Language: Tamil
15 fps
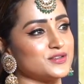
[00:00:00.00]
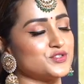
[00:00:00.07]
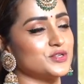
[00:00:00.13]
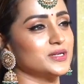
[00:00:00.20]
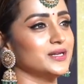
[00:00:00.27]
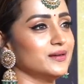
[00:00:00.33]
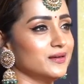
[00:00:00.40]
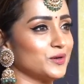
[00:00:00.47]

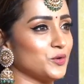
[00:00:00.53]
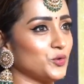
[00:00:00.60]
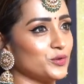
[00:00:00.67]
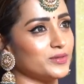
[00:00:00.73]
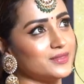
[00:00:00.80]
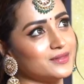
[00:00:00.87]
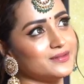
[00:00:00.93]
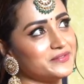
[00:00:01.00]
ஆக்சுவலி
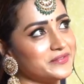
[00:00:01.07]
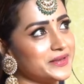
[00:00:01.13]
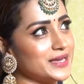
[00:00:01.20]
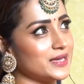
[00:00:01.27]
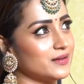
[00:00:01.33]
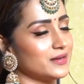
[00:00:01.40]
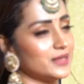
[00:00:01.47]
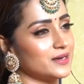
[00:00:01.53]

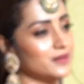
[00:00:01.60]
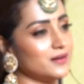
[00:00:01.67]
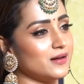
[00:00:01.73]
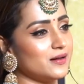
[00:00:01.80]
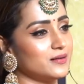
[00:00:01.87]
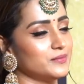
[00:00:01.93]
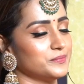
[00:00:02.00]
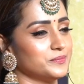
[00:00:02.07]
குந்தவைக்கு என்னென்னா
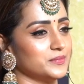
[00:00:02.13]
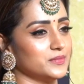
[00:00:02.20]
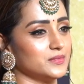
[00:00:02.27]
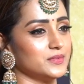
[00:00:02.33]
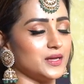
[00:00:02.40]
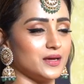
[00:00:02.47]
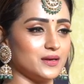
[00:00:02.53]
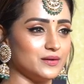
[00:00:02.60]

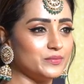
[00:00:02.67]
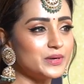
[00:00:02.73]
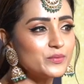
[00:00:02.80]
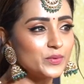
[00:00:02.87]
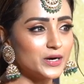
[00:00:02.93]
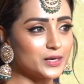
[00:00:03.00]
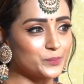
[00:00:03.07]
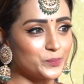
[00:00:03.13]
நிறையவே
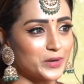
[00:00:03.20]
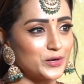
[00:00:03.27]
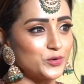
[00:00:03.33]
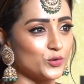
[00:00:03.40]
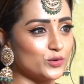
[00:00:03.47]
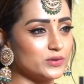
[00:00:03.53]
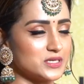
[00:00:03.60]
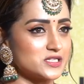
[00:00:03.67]
ஒர்க்
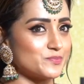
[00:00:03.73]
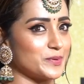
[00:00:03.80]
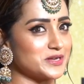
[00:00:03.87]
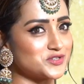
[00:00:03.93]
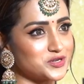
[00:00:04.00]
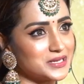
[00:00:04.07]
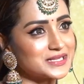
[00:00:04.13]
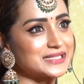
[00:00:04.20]
பண்ணோம்
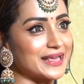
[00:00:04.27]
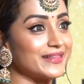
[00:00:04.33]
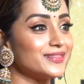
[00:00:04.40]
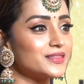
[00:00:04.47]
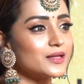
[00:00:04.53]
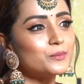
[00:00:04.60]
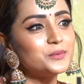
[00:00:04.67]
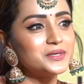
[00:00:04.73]
எஸ்பெஷலி
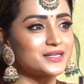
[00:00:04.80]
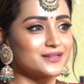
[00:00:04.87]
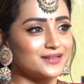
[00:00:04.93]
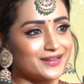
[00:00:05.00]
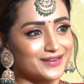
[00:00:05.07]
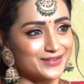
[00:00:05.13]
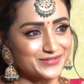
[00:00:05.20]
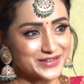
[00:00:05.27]
செந்தமிழுக்கு
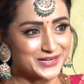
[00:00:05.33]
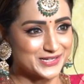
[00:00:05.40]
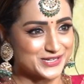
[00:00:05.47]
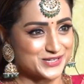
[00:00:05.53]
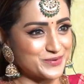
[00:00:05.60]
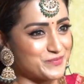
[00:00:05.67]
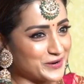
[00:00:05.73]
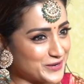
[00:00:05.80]
நிறையவே
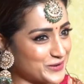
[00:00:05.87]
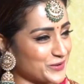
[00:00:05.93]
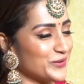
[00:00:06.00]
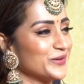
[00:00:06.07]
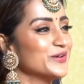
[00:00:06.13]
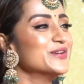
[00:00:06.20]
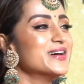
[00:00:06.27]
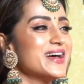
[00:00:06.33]

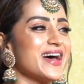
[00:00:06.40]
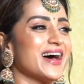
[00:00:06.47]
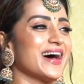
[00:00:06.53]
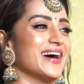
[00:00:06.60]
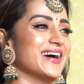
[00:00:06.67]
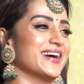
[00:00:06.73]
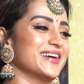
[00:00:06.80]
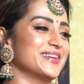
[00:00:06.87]
கஷ்டப்பட்டோம்
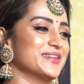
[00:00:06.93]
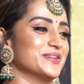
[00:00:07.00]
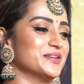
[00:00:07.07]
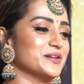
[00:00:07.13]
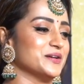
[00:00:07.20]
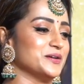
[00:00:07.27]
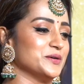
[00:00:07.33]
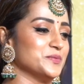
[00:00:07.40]
அண்ட்
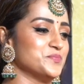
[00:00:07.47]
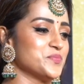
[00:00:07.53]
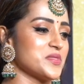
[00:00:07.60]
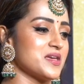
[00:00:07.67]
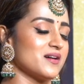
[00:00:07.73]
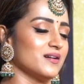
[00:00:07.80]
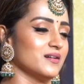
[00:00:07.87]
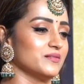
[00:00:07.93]

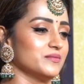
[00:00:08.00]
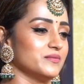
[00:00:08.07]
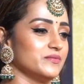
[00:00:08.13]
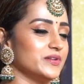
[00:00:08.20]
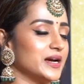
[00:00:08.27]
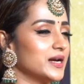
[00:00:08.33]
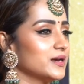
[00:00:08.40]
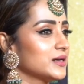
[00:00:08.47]

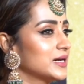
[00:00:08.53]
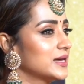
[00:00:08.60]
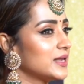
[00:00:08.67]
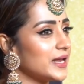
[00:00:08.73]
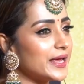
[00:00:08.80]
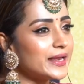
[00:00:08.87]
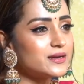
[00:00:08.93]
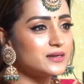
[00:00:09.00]
வி ஆர் அ
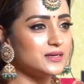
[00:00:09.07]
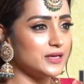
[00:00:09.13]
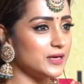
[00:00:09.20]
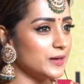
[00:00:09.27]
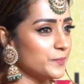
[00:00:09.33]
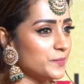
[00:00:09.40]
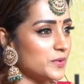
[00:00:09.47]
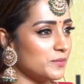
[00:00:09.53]
கிரேட் டீம்